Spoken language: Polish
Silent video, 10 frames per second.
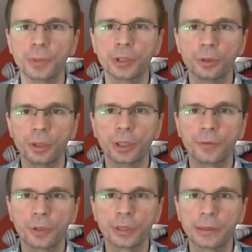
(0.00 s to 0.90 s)
solidnie
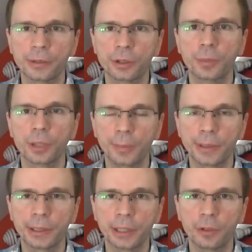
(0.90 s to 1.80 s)
wykonany z dobrych
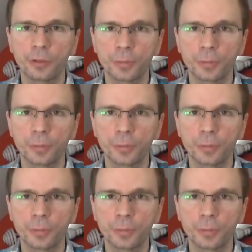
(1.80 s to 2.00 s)
materiałów,